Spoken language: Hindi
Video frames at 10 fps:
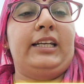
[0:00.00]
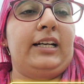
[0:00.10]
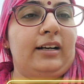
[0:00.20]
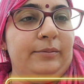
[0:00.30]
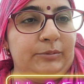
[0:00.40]

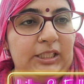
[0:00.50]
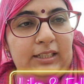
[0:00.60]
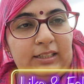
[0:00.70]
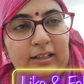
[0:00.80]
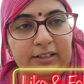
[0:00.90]
कि काम
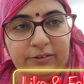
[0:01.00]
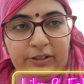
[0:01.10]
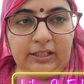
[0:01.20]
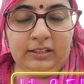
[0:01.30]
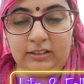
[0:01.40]
चलन लग
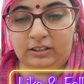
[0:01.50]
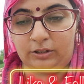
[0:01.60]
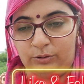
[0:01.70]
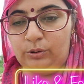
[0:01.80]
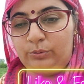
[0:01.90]
रो है
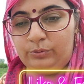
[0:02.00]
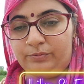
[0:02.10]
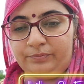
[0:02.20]
घर को